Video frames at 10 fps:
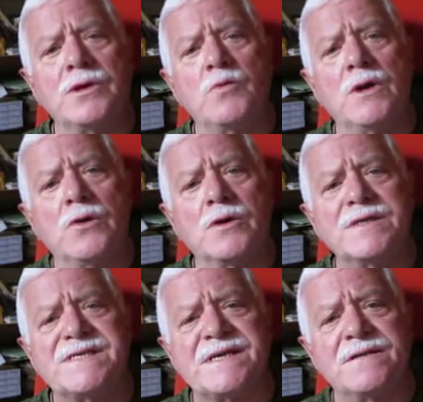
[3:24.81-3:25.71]
di quello
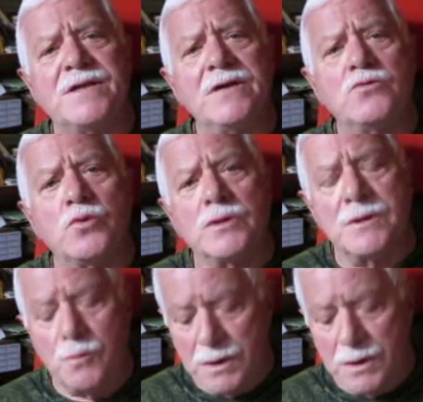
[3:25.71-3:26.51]
che si è detto, di